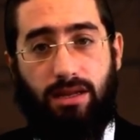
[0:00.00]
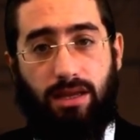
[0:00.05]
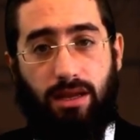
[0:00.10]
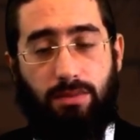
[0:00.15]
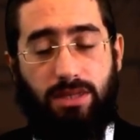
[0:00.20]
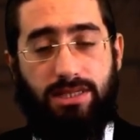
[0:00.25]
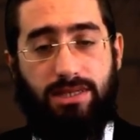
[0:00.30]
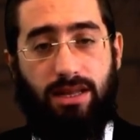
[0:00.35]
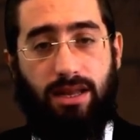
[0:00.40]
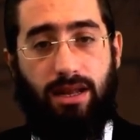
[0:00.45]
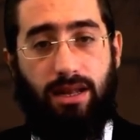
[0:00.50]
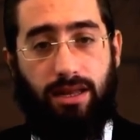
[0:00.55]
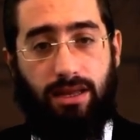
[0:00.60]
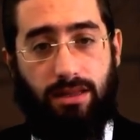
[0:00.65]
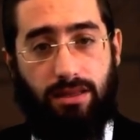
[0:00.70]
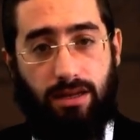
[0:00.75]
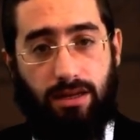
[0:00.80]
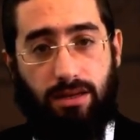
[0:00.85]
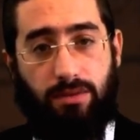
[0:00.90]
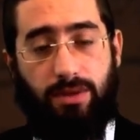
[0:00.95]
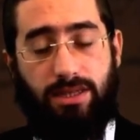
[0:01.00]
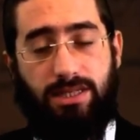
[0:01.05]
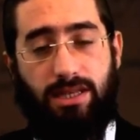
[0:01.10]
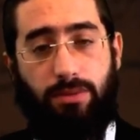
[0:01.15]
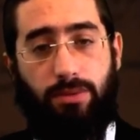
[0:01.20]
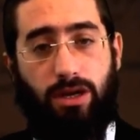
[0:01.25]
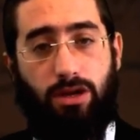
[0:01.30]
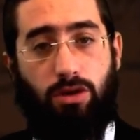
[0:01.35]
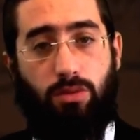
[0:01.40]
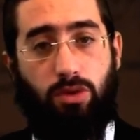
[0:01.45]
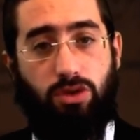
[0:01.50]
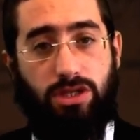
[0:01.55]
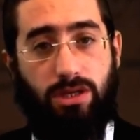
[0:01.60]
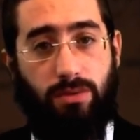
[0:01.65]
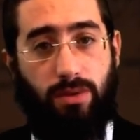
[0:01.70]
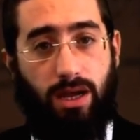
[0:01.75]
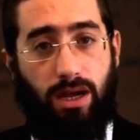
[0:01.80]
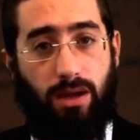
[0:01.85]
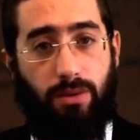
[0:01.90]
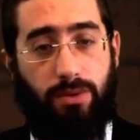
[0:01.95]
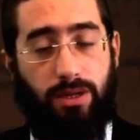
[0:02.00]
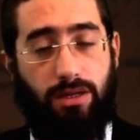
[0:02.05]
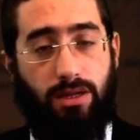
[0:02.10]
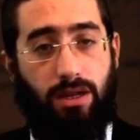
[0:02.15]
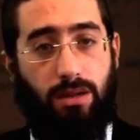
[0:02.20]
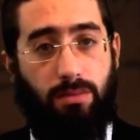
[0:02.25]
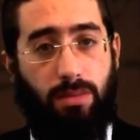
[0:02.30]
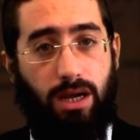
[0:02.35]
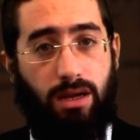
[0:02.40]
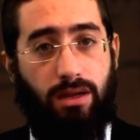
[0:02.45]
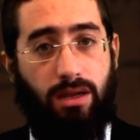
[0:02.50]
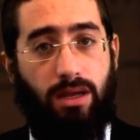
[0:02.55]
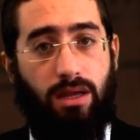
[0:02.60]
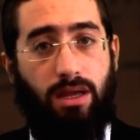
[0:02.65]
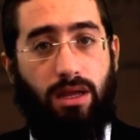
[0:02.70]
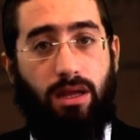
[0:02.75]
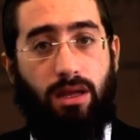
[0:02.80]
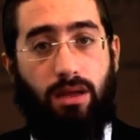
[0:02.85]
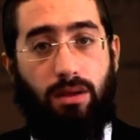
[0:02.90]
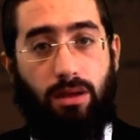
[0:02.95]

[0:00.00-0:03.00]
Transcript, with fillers: que Am Israel entren y vas a ver cómo se va a abrir el mar,